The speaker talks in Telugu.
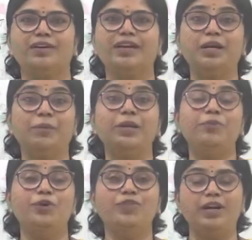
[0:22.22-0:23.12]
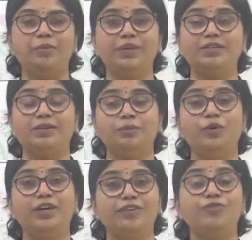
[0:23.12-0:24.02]
ఇంటర్మీడియట్ బోర్డు వాళ్ళు మీకు
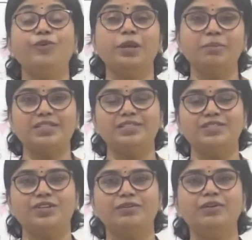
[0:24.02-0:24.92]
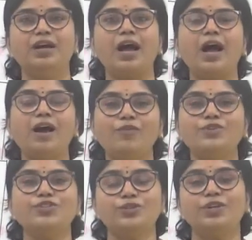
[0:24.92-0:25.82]
బోర్డు అని ఫోన్ నెంబర్స్ ఇచ్చారు ఆ
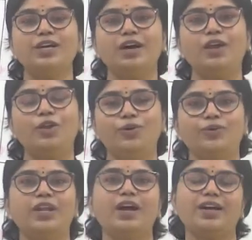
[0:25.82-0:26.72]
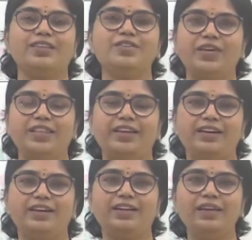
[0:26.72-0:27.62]
వస్తున్న కాల్లో నాకు అర్థమైంది
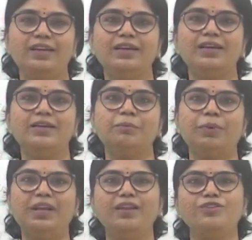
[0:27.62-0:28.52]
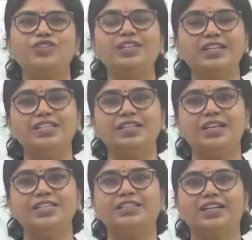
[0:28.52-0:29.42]
ఏంటంటే పిల్లలు చిన్న చిన్న
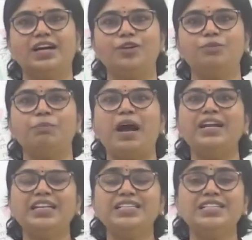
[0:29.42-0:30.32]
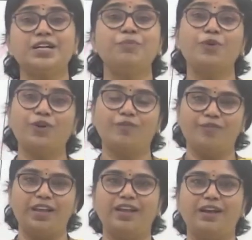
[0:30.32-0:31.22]
చిట్కాలు పాటించకపోవడం
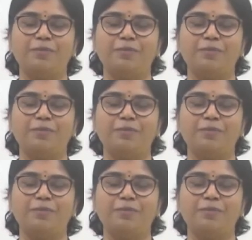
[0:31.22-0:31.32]
వల్ల